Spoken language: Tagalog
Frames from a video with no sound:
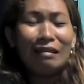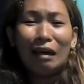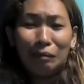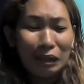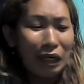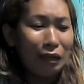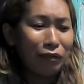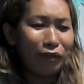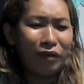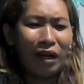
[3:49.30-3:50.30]
Ang dami nilang
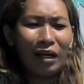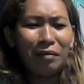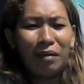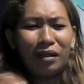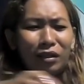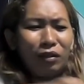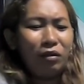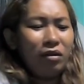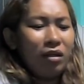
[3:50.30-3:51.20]
February month, no?